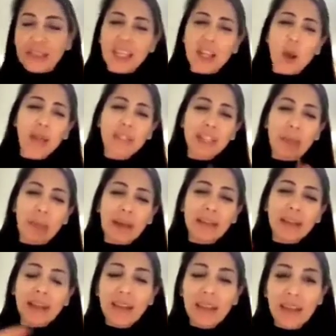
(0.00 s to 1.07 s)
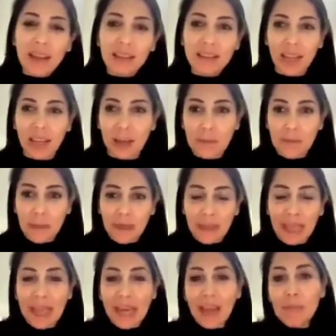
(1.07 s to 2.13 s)
Si lo que se pretendía hacer
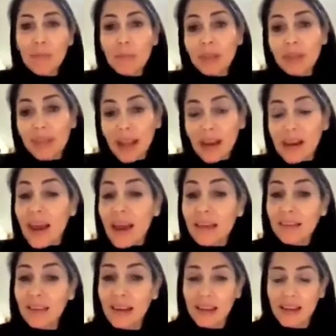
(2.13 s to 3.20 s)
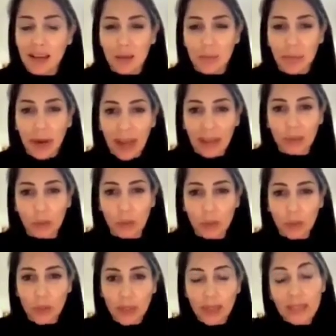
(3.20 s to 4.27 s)
era invitarle a esa niña al
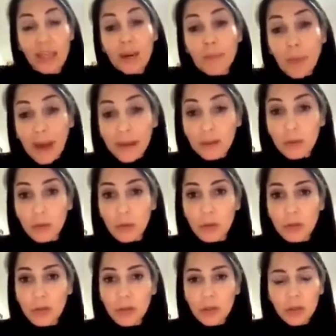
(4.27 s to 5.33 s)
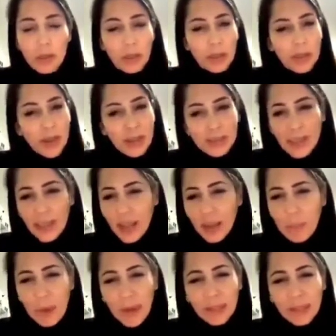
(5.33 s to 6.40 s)
embarazo y el parto, le
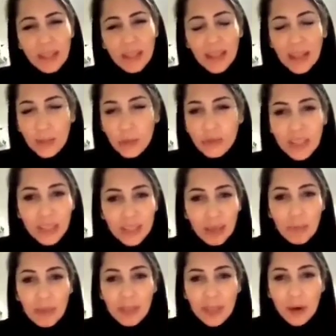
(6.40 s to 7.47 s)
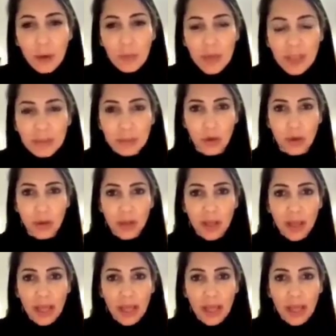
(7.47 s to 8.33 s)
están practicando exactamente lo mismo.